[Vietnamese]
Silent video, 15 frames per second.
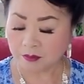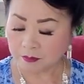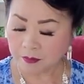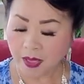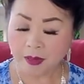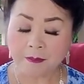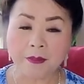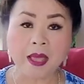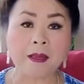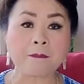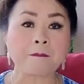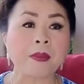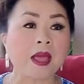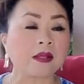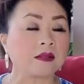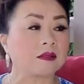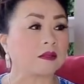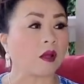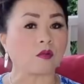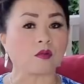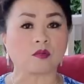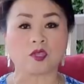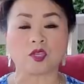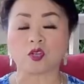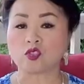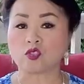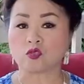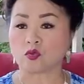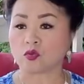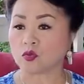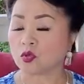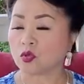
ba má ban tông yo chủ